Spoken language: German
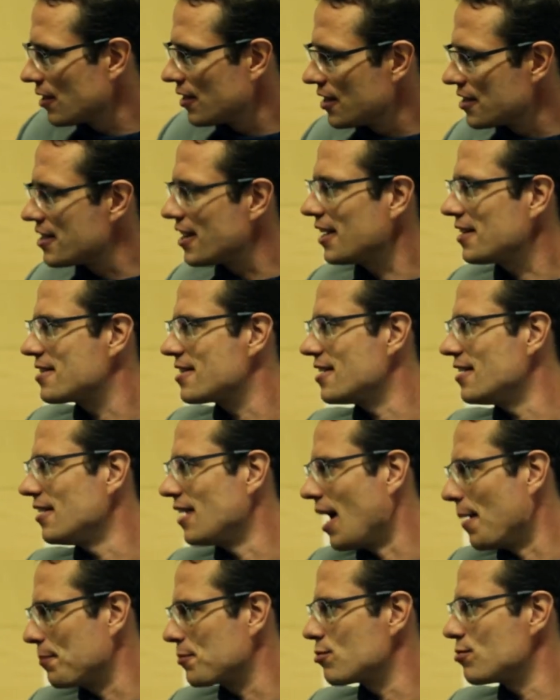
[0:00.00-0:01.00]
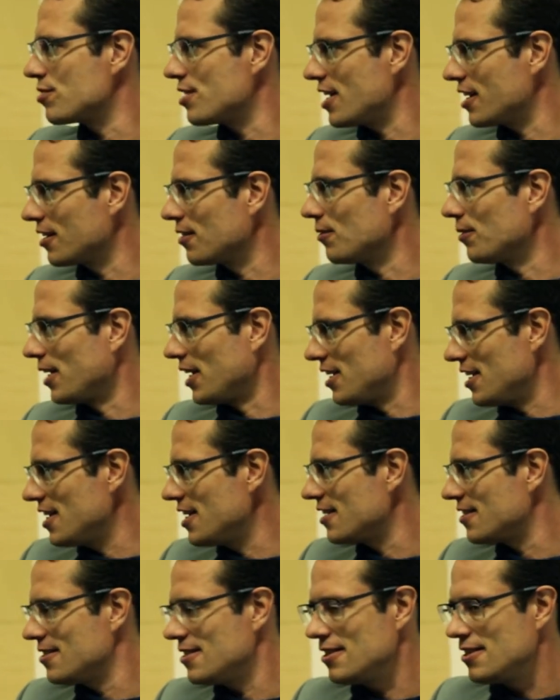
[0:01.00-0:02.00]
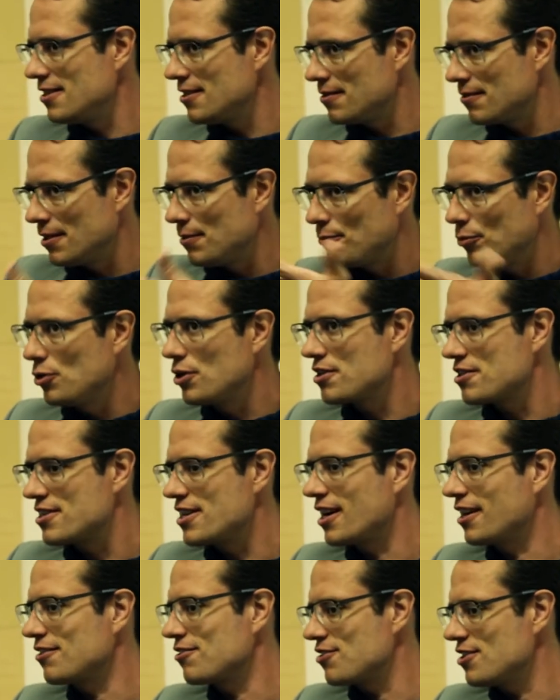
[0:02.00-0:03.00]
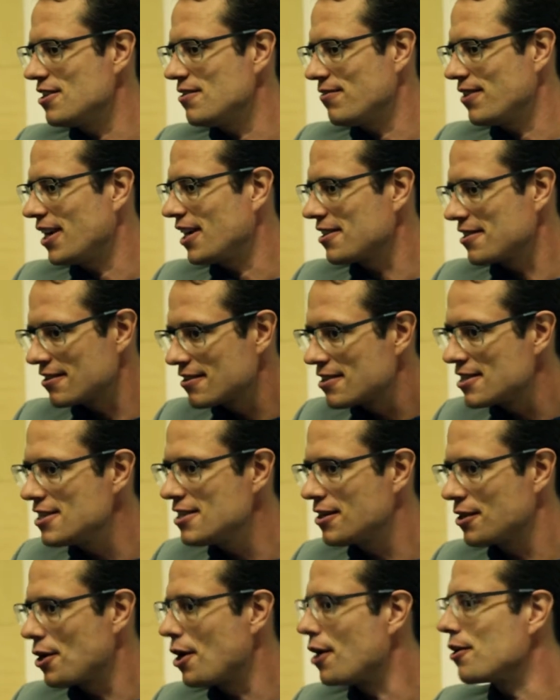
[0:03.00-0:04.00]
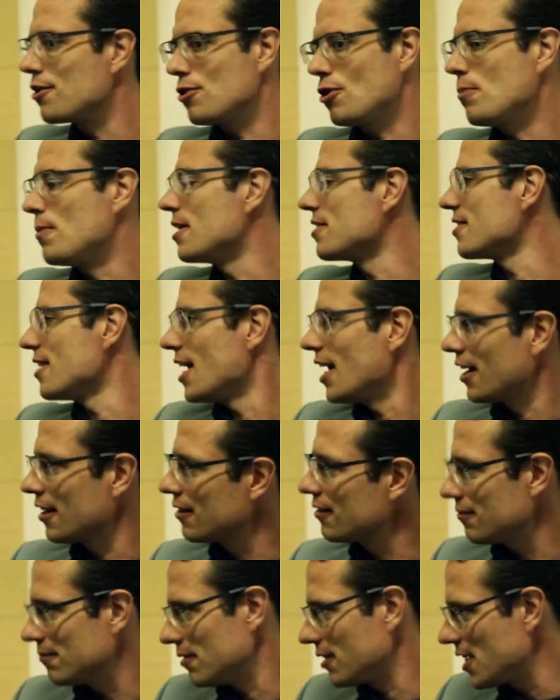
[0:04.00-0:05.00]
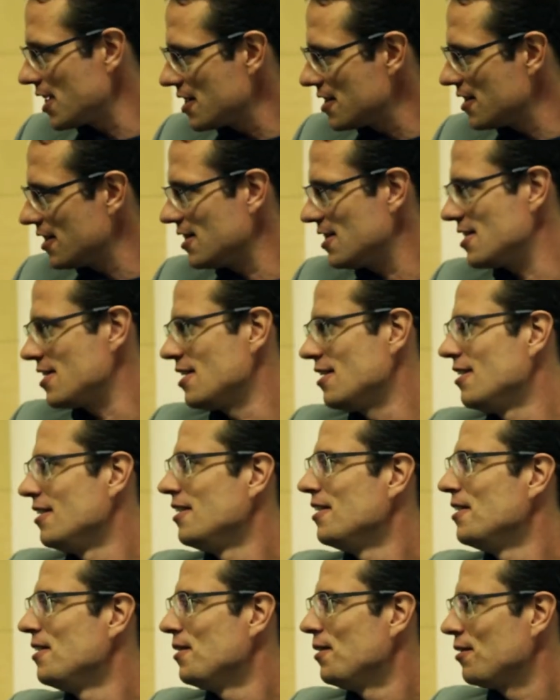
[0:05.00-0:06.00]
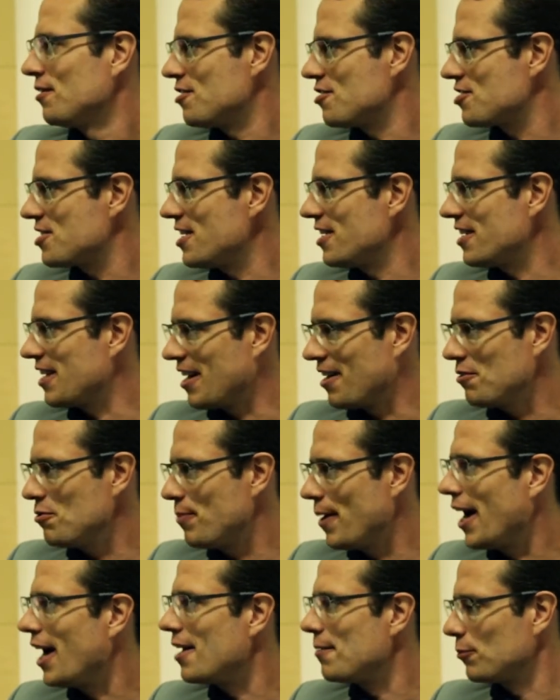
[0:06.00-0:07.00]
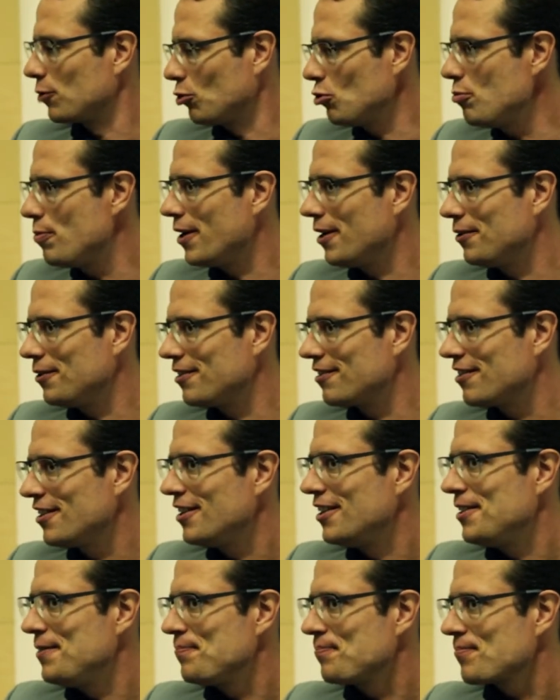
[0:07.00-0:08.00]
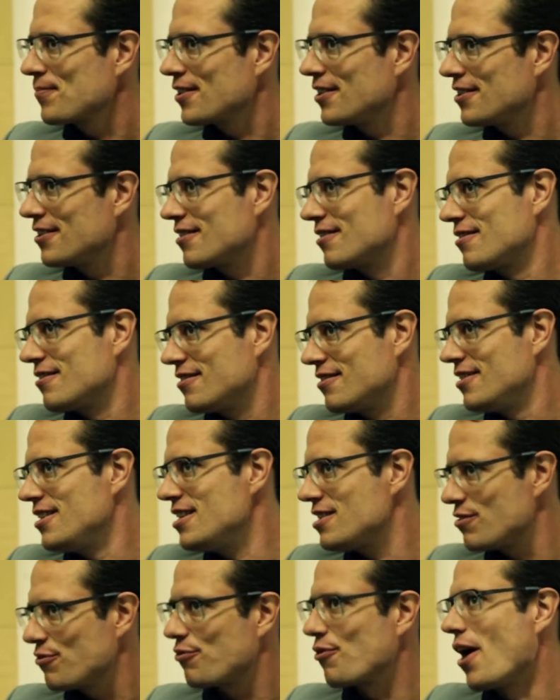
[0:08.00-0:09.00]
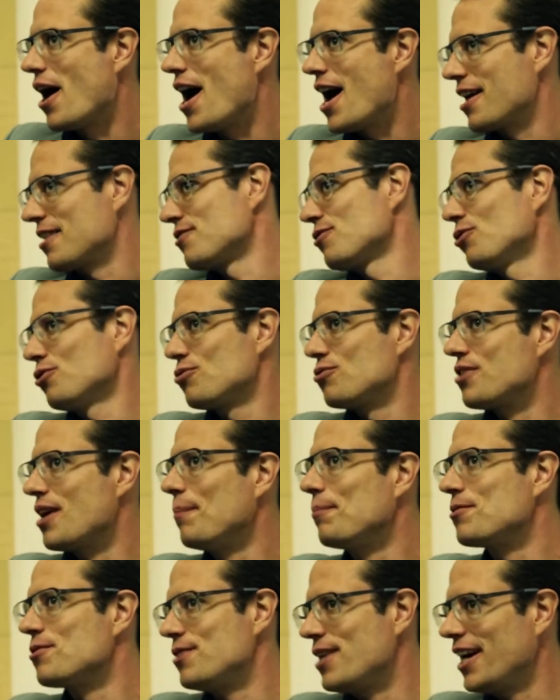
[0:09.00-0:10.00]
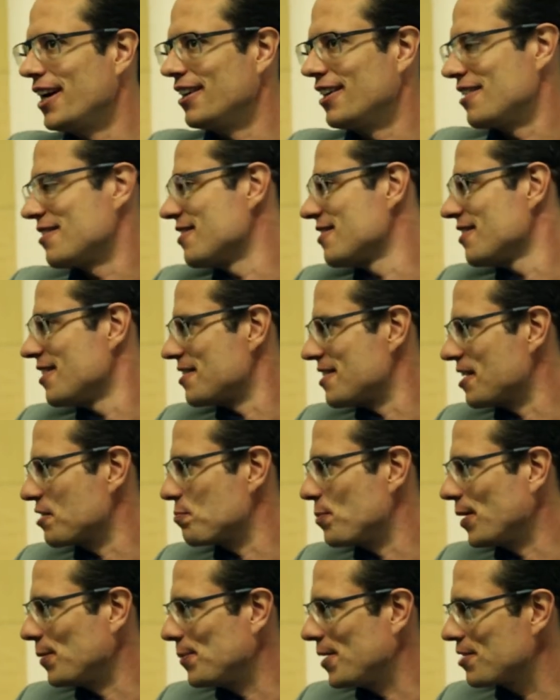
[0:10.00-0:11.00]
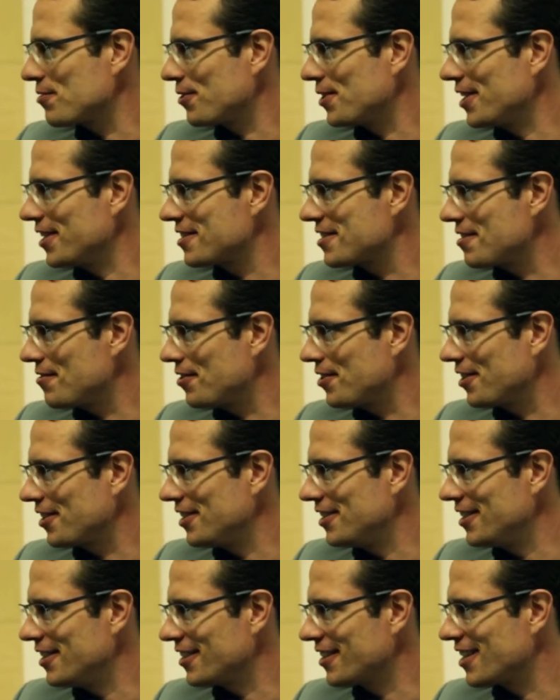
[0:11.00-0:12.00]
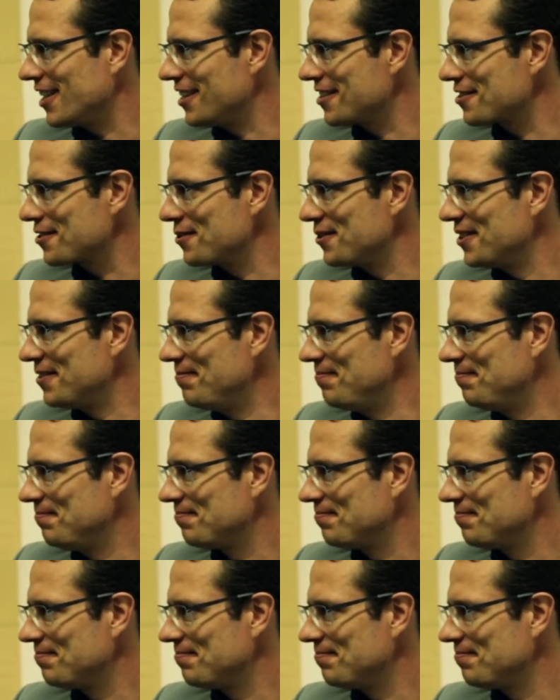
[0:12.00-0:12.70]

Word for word: Gesetze abzusegnen oder nicht, die im Bundestag entschieden werden, die können nochmal sagen, geht nicht. Die stehen da über allem drüber und diese Fragen so zusammenzudenken, das ist das Experiment von nächster Woche hier in Karlsruhe.